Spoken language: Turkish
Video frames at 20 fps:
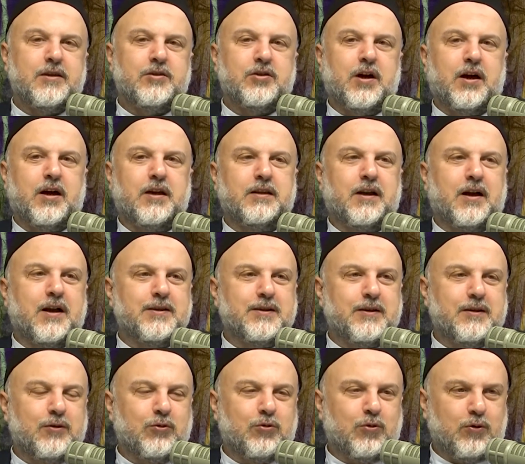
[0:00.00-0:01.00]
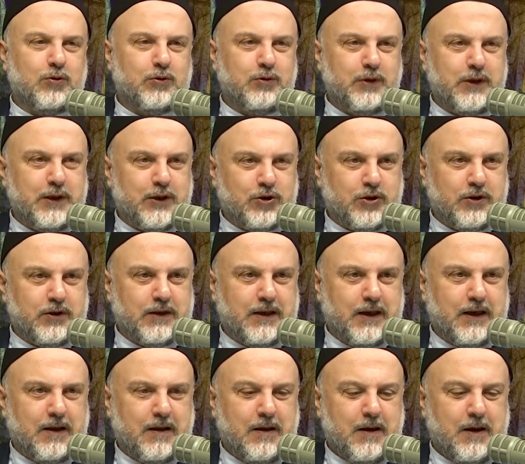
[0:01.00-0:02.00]
Cihada hazırlık olduğu için
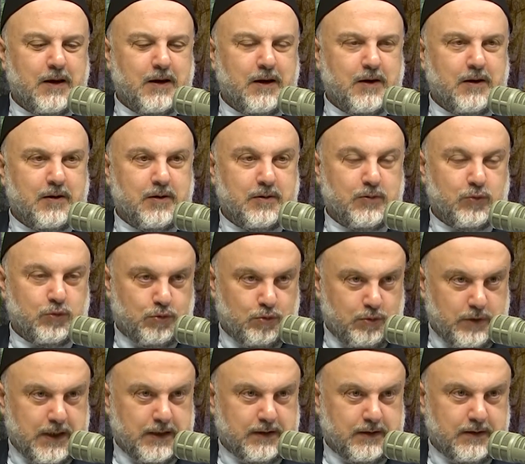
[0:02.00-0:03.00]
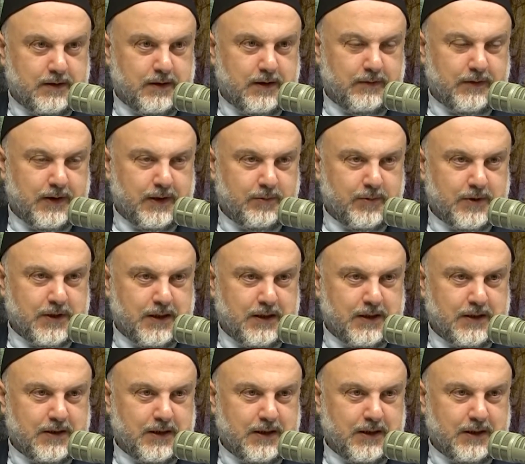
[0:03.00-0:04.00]
de e, sünnettir Efendimiz
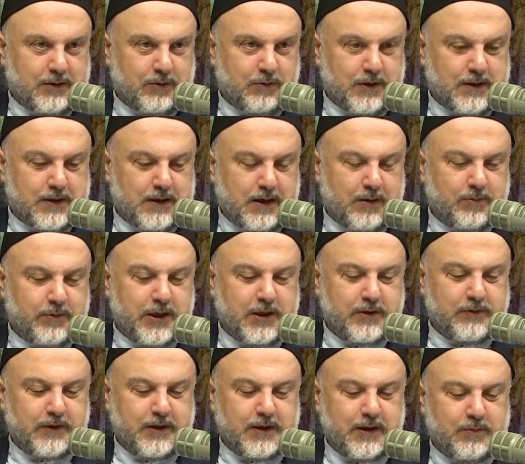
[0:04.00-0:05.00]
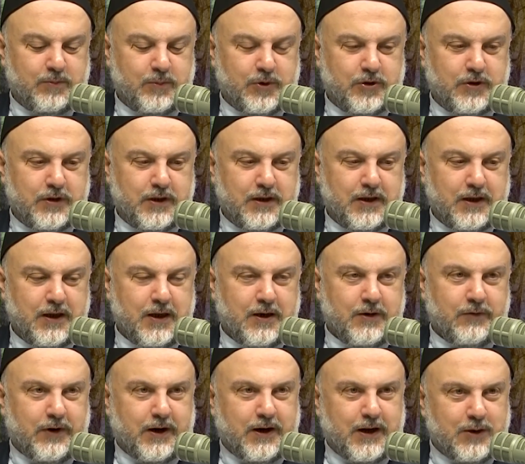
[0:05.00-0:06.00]
Aleyhisselatü Vesselam teşvik etmiştir.
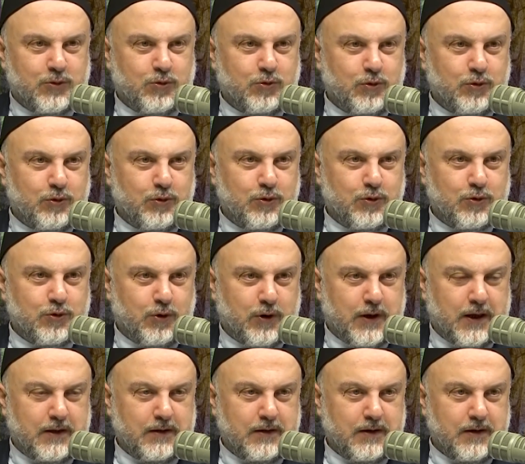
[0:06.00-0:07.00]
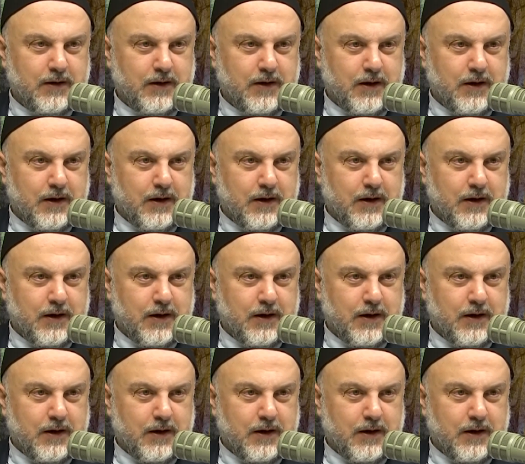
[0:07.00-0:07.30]
Fakat soruyu soran